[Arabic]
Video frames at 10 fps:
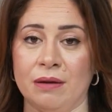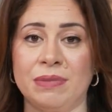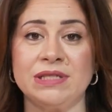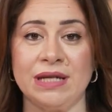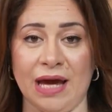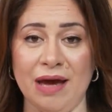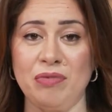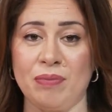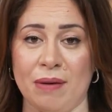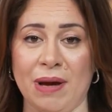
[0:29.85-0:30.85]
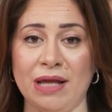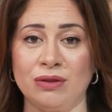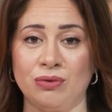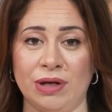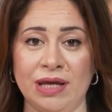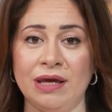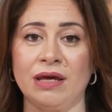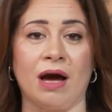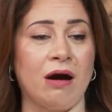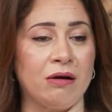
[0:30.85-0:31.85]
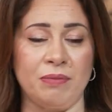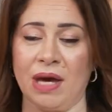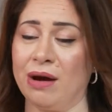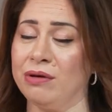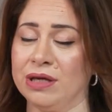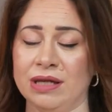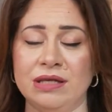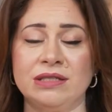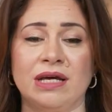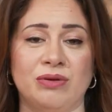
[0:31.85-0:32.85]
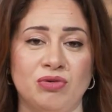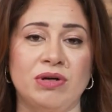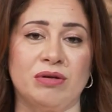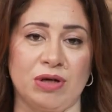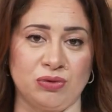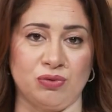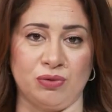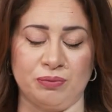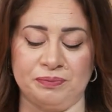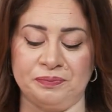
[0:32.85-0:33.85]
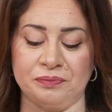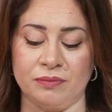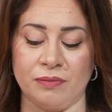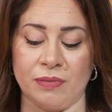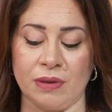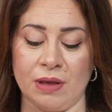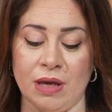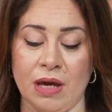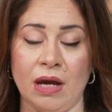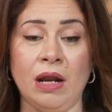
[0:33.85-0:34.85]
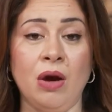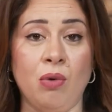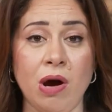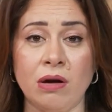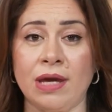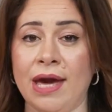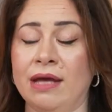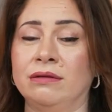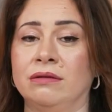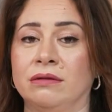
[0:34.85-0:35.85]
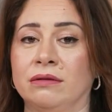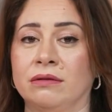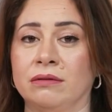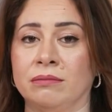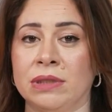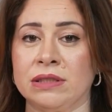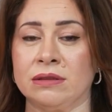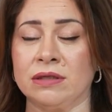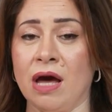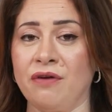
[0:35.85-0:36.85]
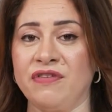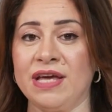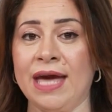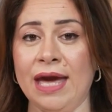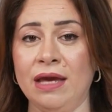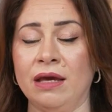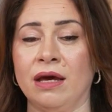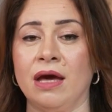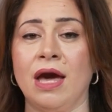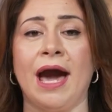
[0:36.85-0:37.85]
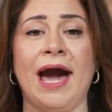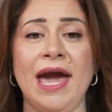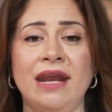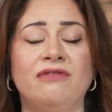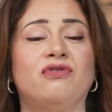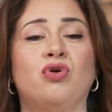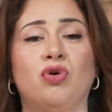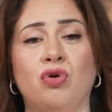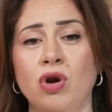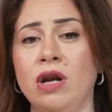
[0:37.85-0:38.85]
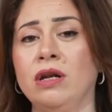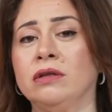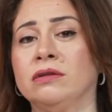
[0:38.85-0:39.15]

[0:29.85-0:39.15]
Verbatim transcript: بس اللي حابب ابعت له اللينك عربي او انجليزي انا ممكن ابعته له الحوار كان من صحفي جاي عارف كل